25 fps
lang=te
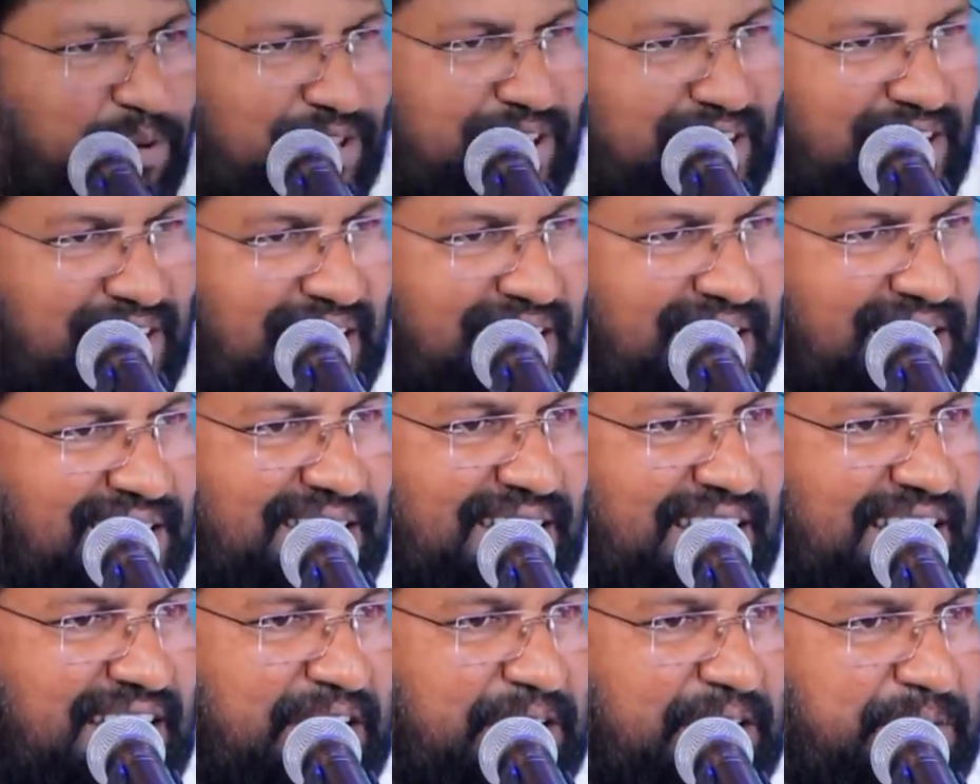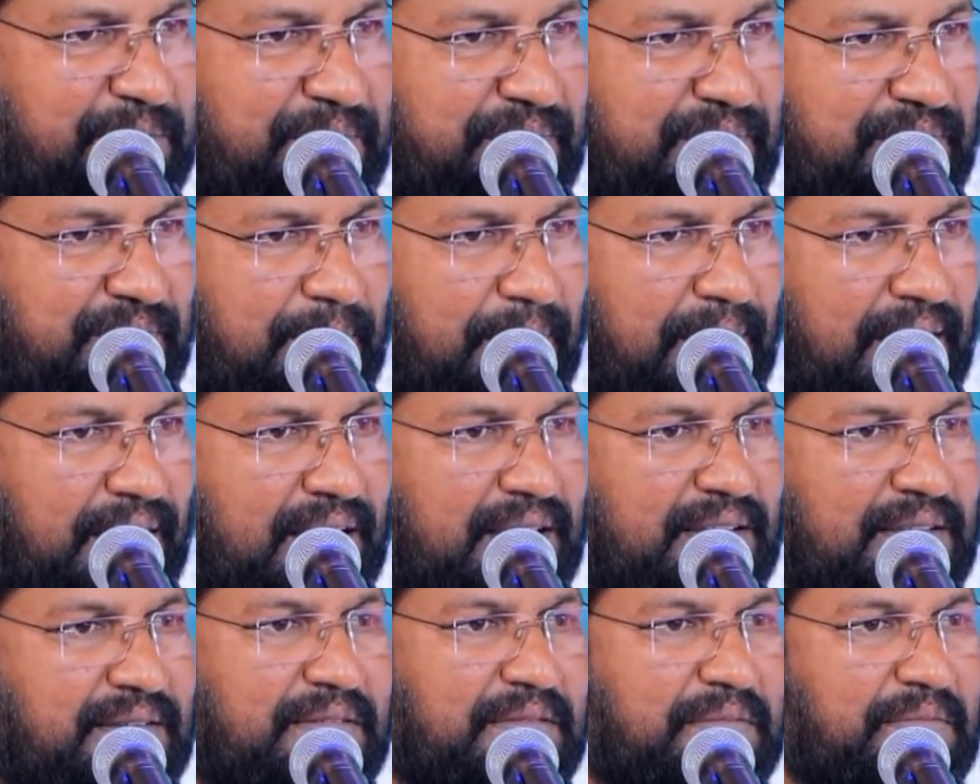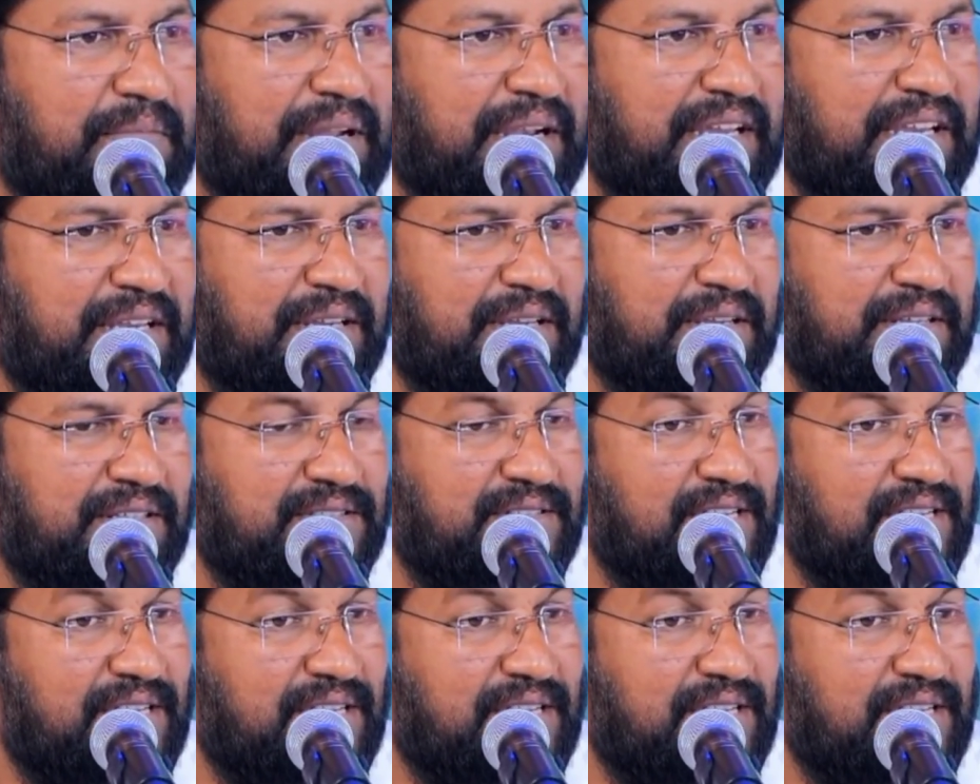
పొందటానికి మనకి